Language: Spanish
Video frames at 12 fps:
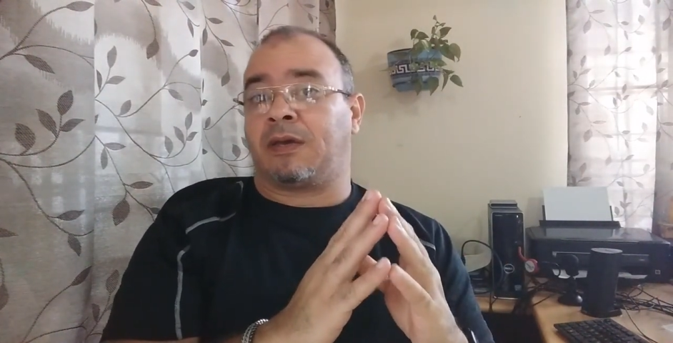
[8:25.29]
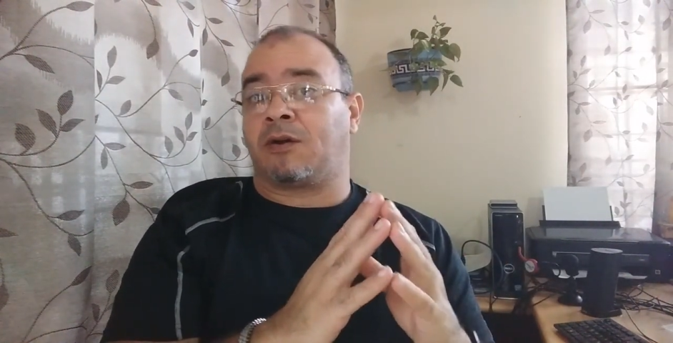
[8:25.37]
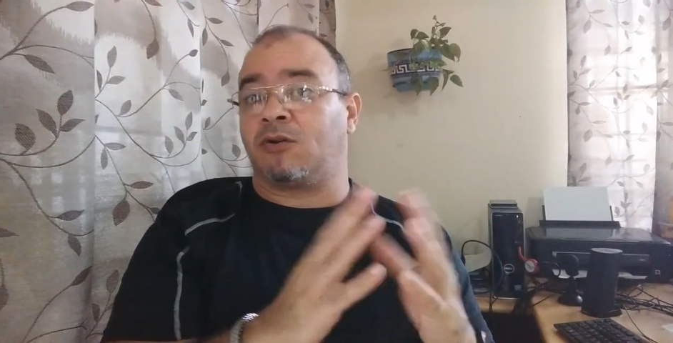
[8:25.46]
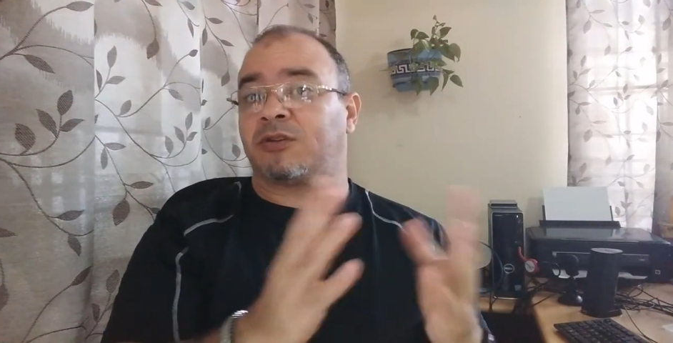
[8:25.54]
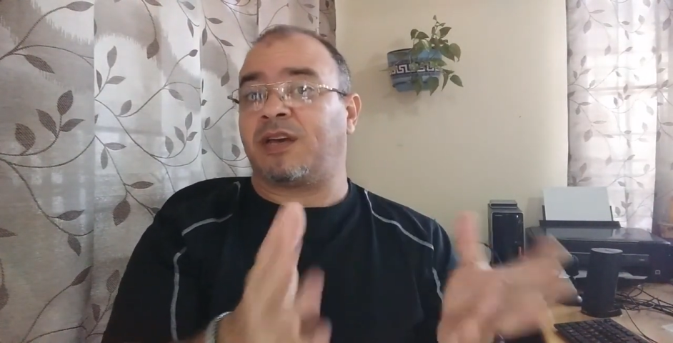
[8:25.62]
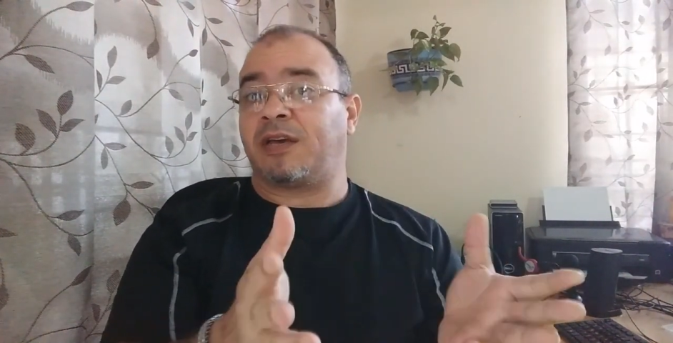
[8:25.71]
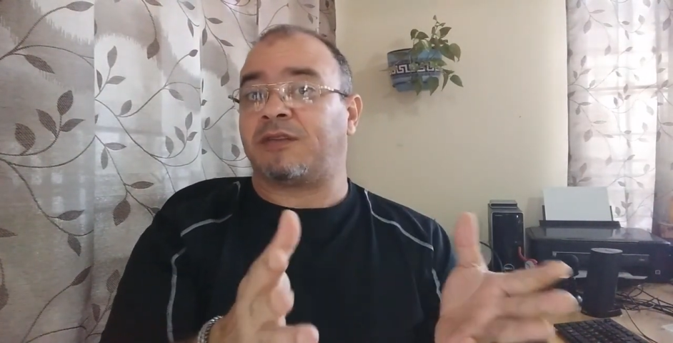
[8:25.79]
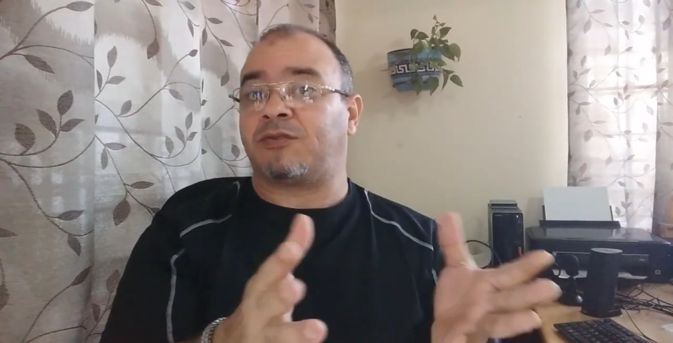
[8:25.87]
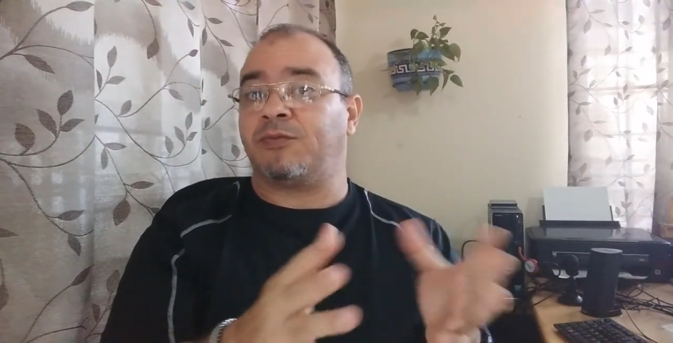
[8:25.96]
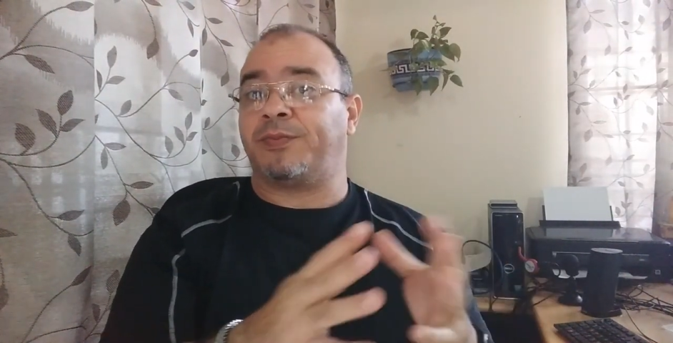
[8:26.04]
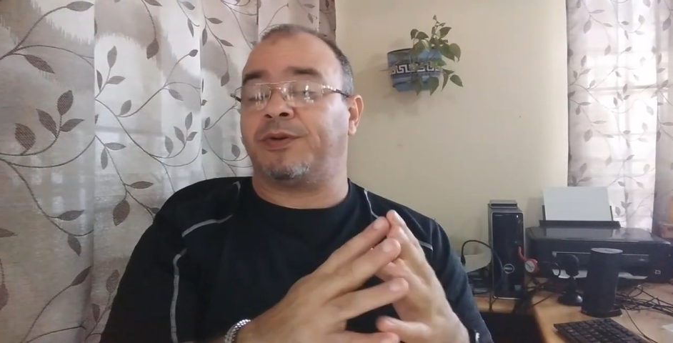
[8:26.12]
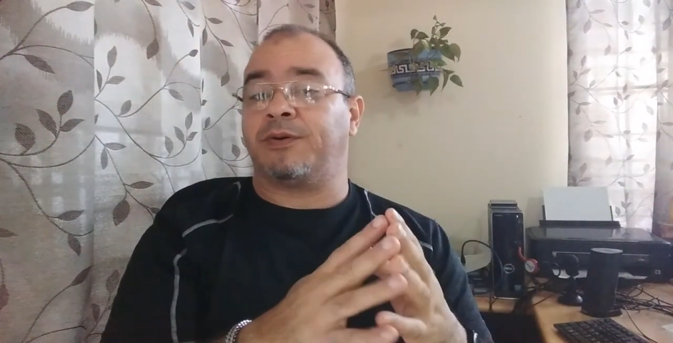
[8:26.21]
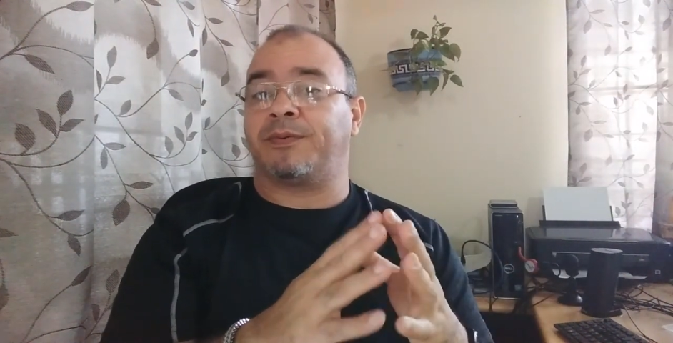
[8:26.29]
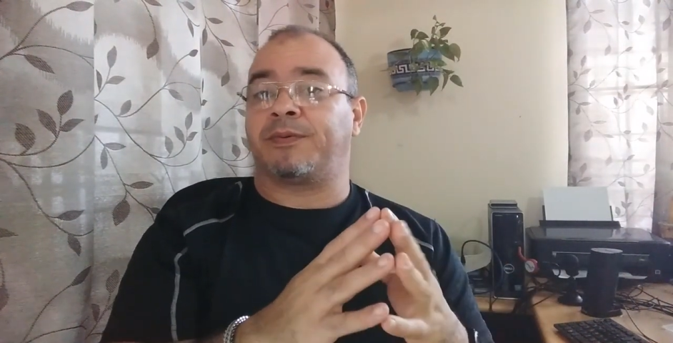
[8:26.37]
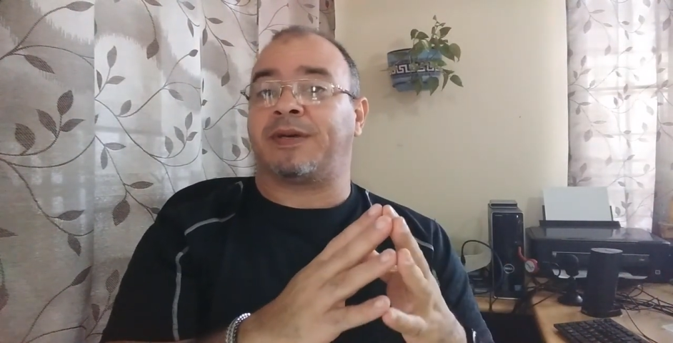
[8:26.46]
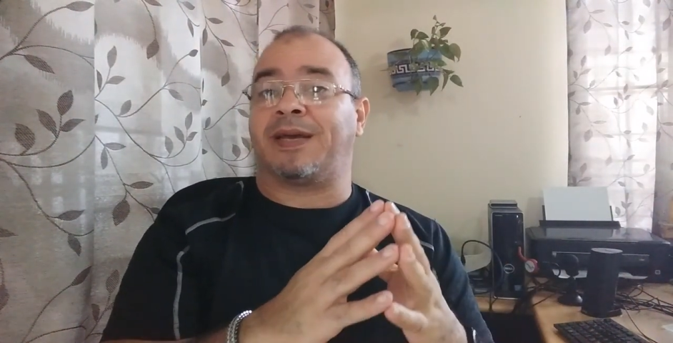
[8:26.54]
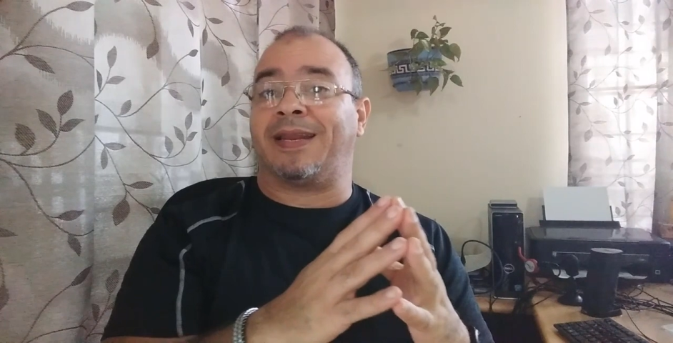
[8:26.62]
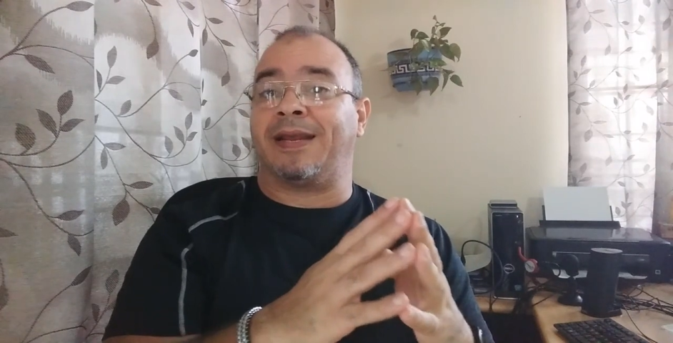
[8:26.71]
es cosa de estúpido
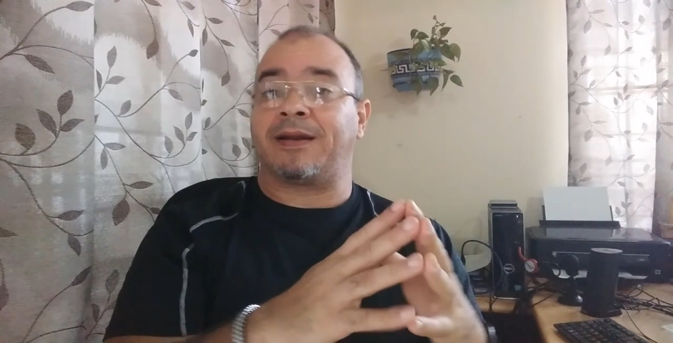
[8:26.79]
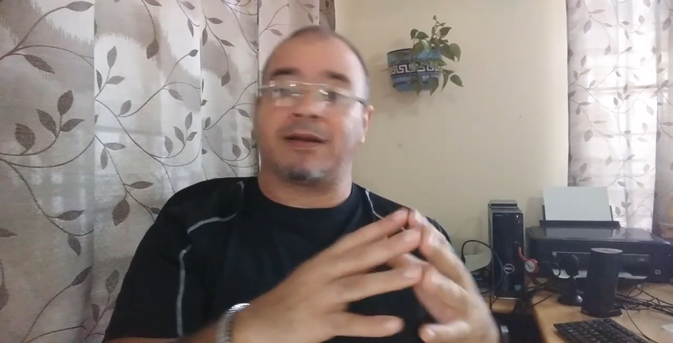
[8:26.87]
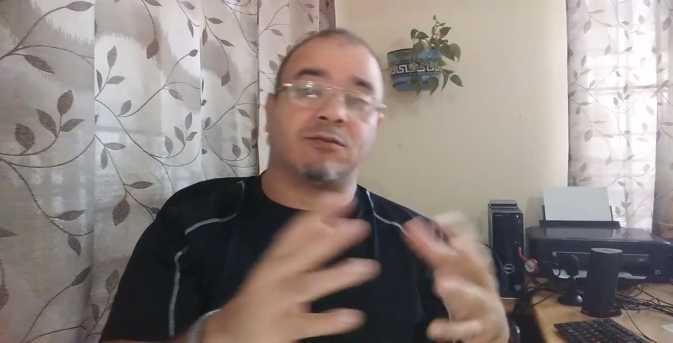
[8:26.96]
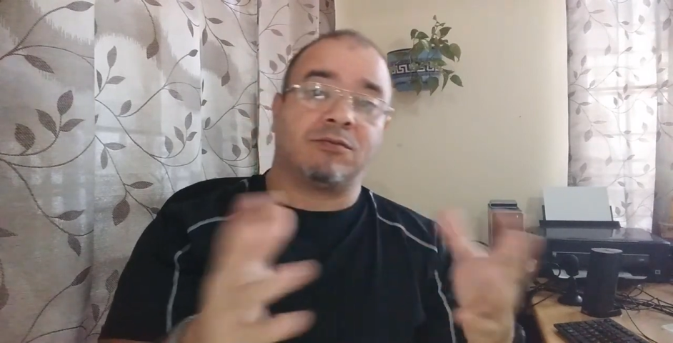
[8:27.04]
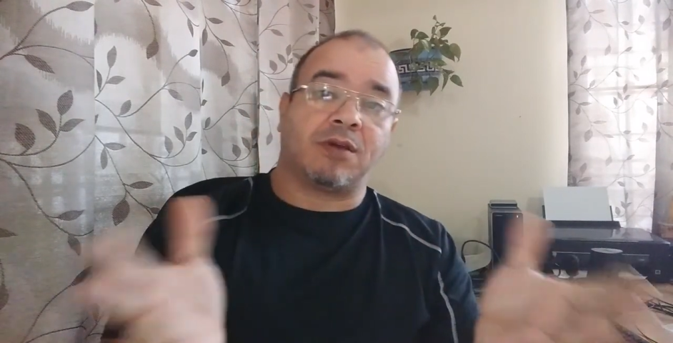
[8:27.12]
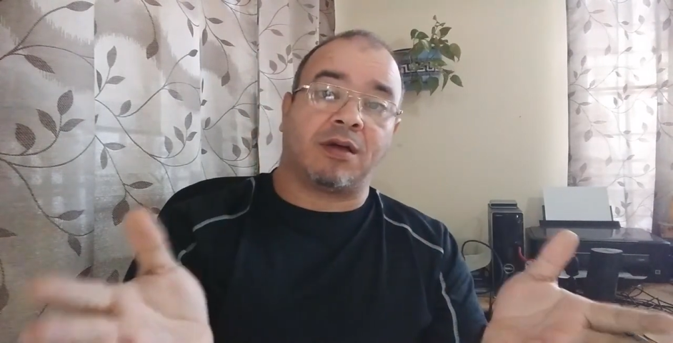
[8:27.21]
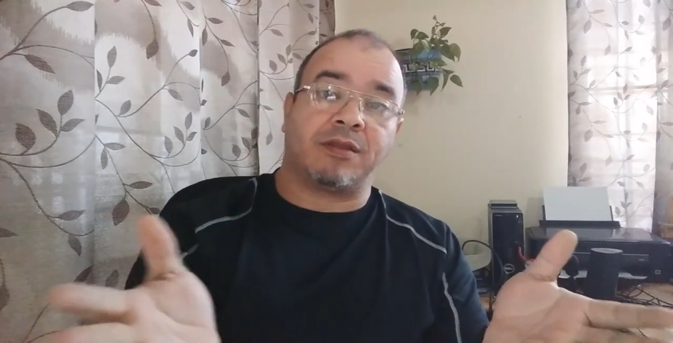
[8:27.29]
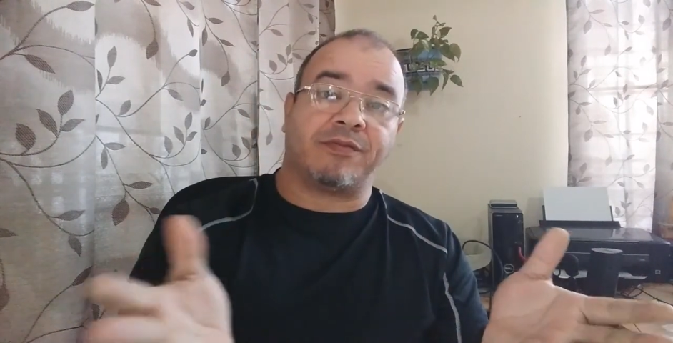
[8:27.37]
querer resultados